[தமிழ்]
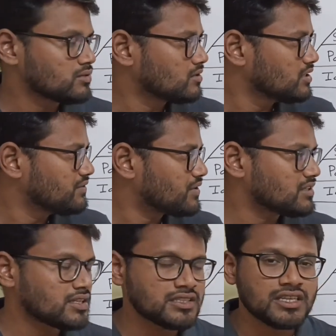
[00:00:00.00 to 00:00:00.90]
ஸோ
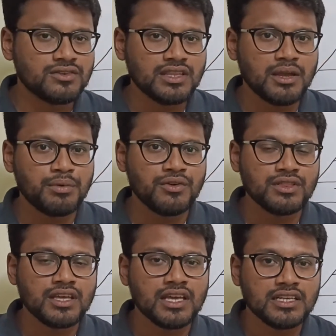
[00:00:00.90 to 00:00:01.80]
இன்ஃப்ராஸ்ட்ரக்சரை வந்து எப்படி
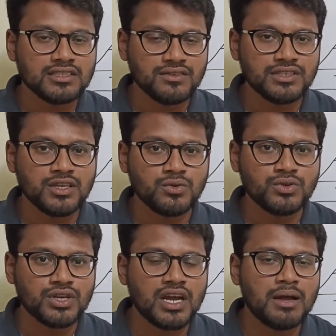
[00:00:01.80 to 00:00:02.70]
வந்து சர்வீஸாக
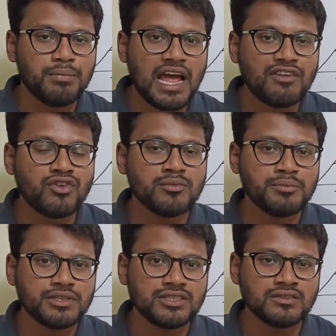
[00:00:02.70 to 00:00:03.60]
கொடுக்குறாங்க பிளாட்ஃபார்ம்
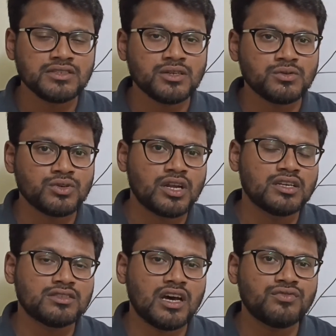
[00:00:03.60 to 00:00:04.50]
எப்படி சர்வீஸாக
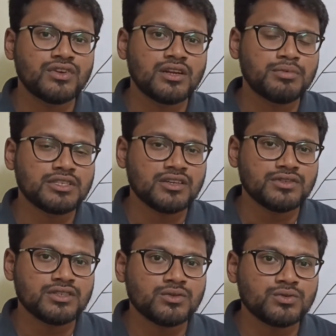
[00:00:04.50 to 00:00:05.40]
கொடுக்குறாங்க சாஃப்ட்வேர் எப்படி
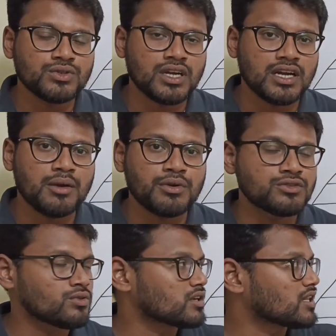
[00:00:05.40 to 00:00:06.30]
சர்வீஸாக கொடுக்குறாங்க
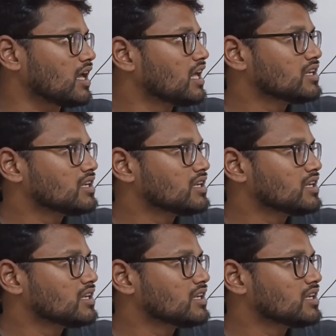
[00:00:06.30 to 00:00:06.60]
அப்படின்னு சொல்கிறதுனா